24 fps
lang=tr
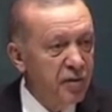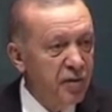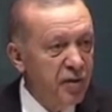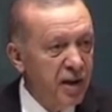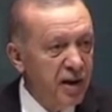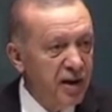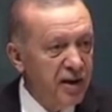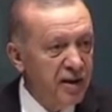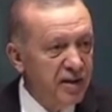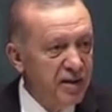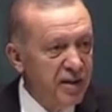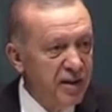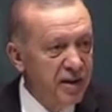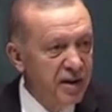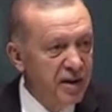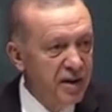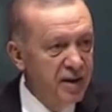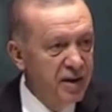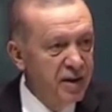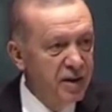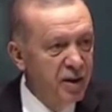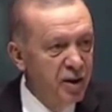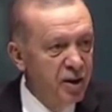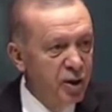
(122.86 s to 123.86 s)

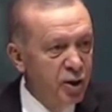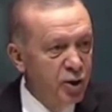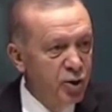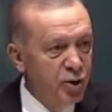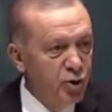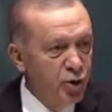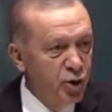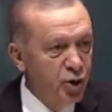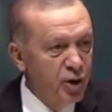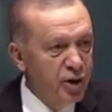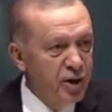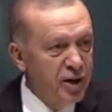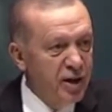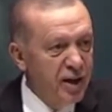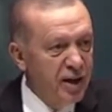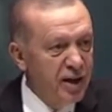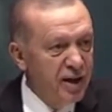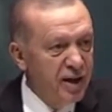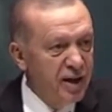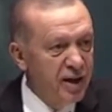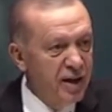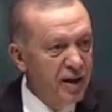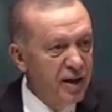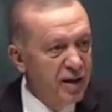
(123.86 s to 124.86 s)
vaatleri
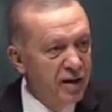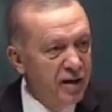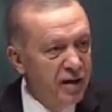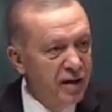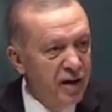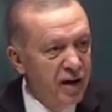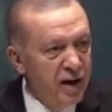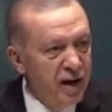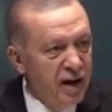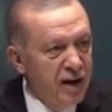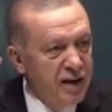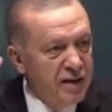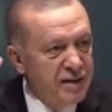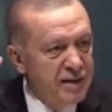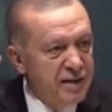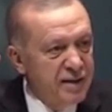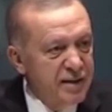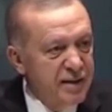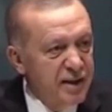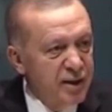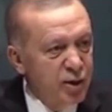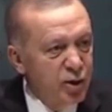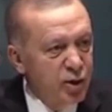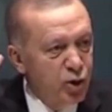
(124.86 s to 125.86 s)
Türkiye'yi
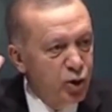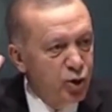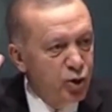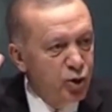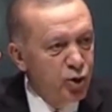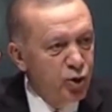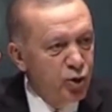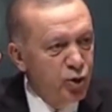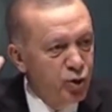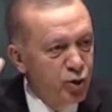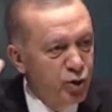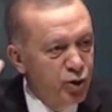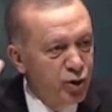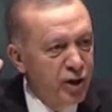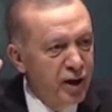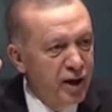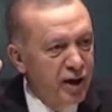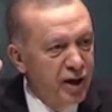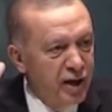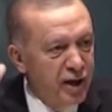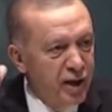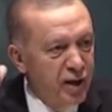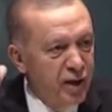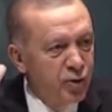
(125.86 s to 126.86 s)
eski kötü
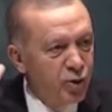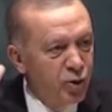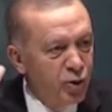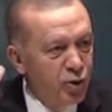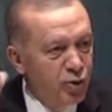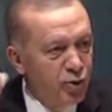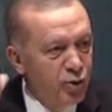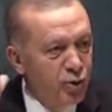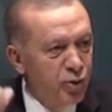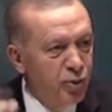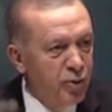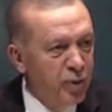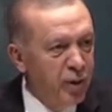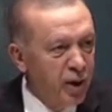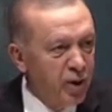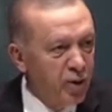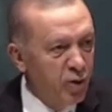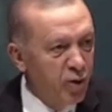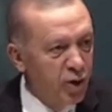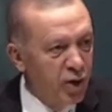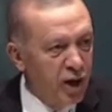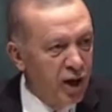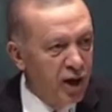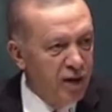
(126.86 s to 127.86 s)
günlerine döndürmek
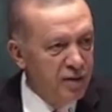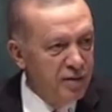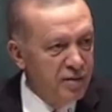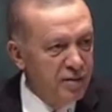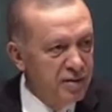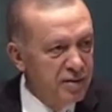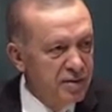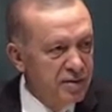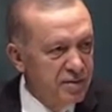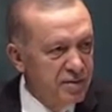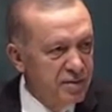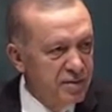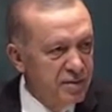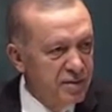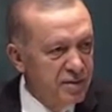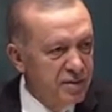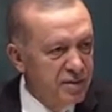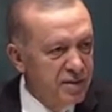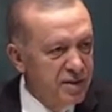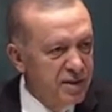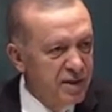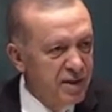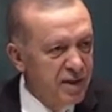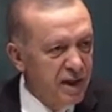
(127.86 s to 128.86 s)
olan
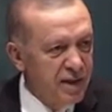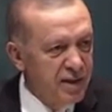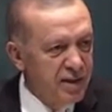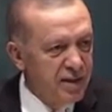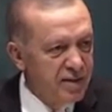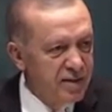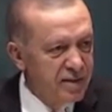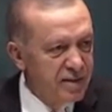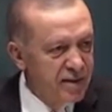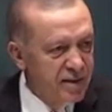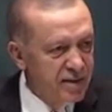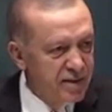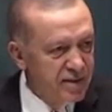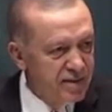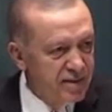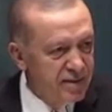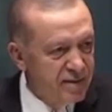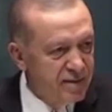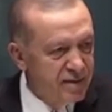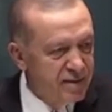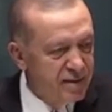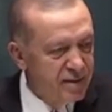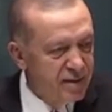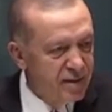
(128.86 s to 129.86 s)
şekilsiz,
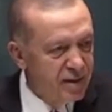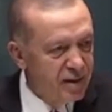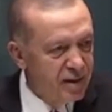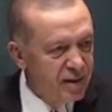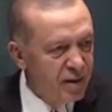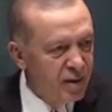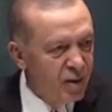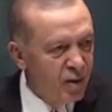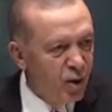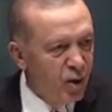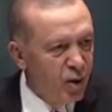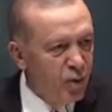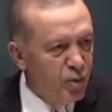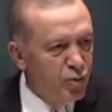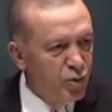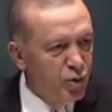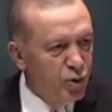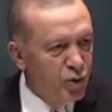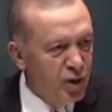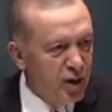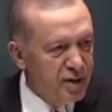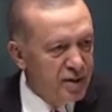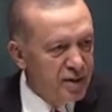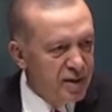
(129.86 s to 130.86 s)

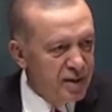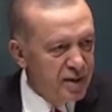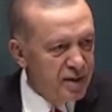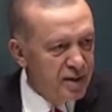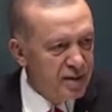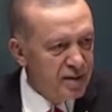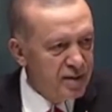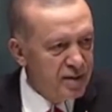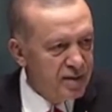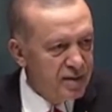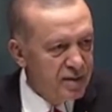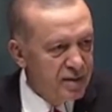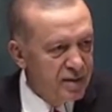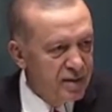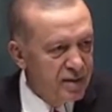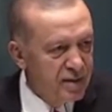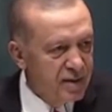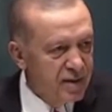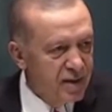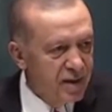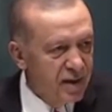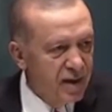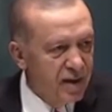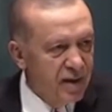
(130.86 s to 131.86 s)
omurgasız,
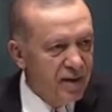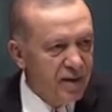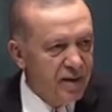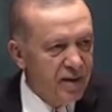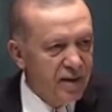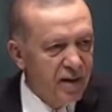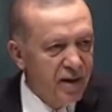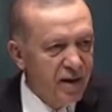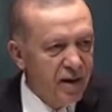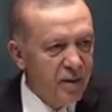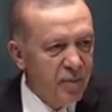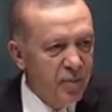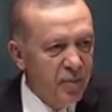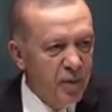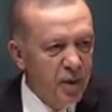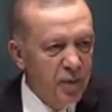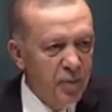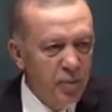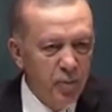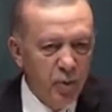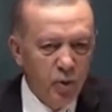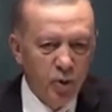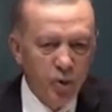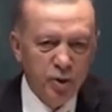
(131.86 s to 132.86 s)
arkaik bir
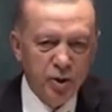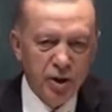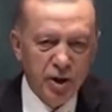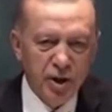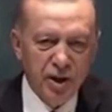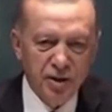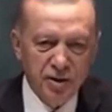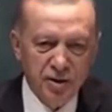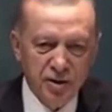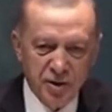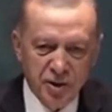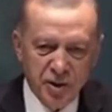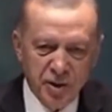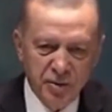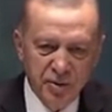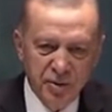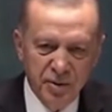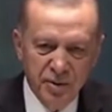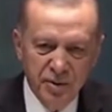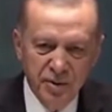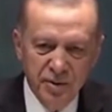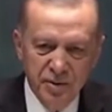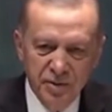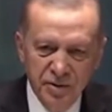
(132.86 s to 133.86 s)
projeyle çıkardı.
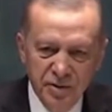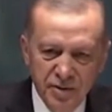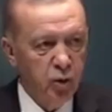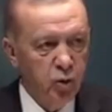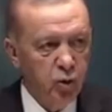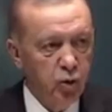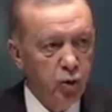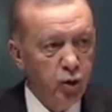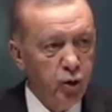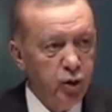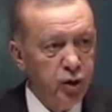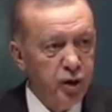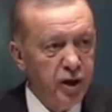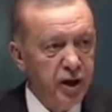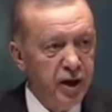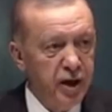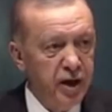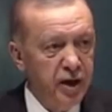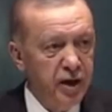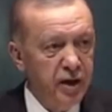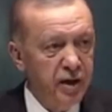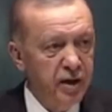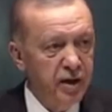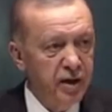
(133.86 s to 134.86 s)

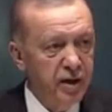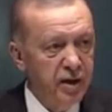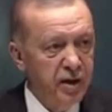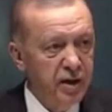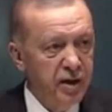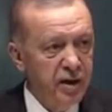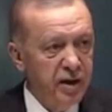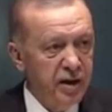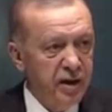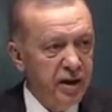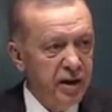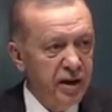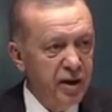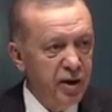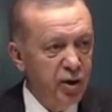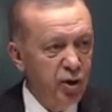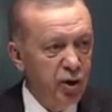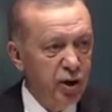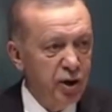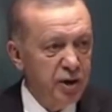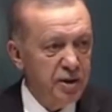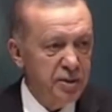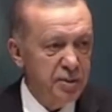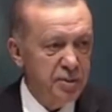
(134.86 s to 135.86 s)
Türkiye yeni
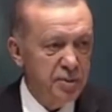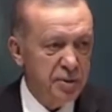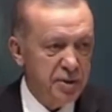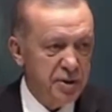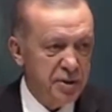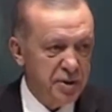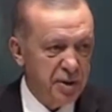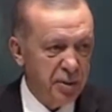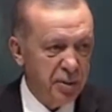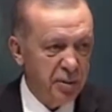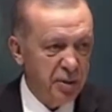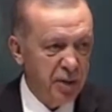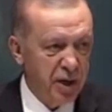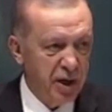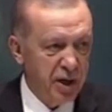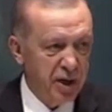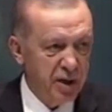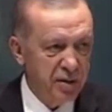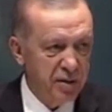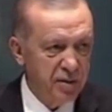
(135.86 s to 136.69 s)
yönetim sistemiyle